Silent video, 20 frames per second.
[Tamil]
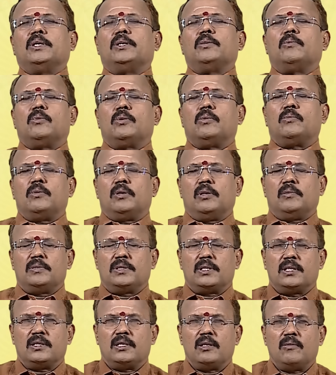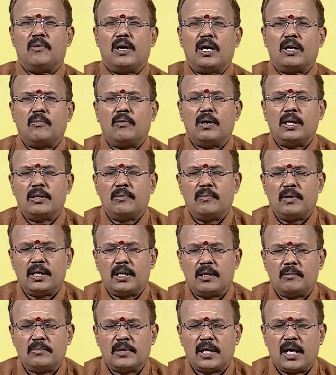பந்த உறவுகள் விஷயத்தில் வாக்குவாதம்
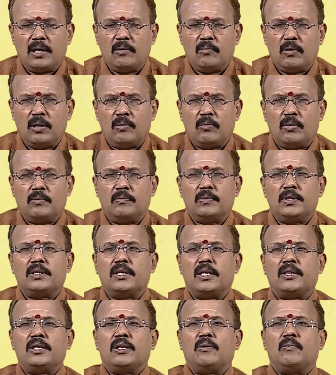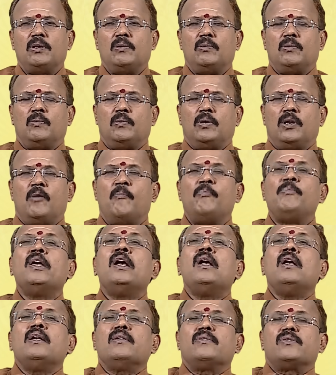வேண்டாம் தாய் வழி உறவு தந்தை வழி உறவுடன்
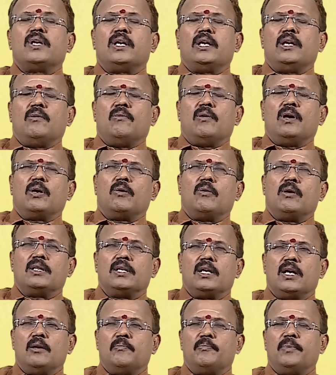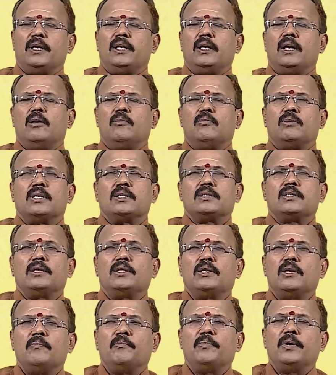சிறிய வாக்குவாதங்கள் பெரிய அளவு
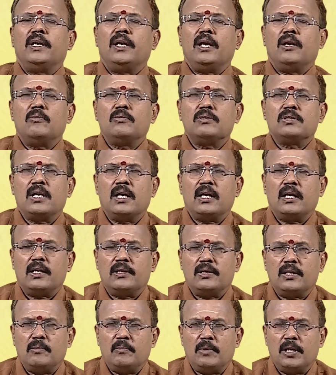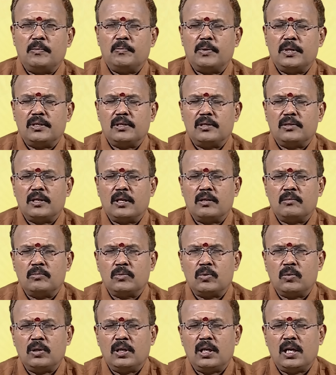கஷ்டத்தையும் பெரிய அளவு சங்கடத்தையும் ஏற்படுத்தி தரும்
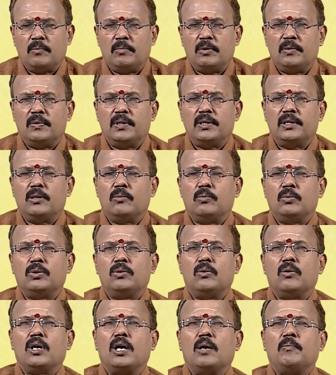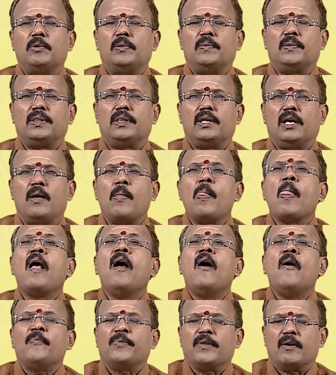தொழில் அபிவிருத்தி உத்தியோக அபிவிருத்தி
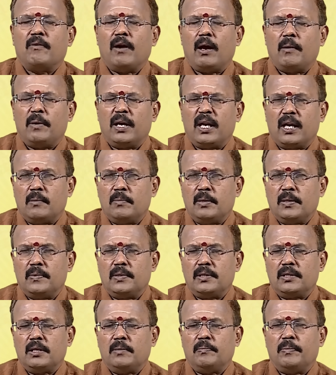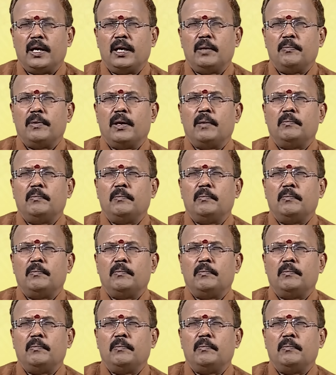வியாபார அபிவிருத்தி படிப்பு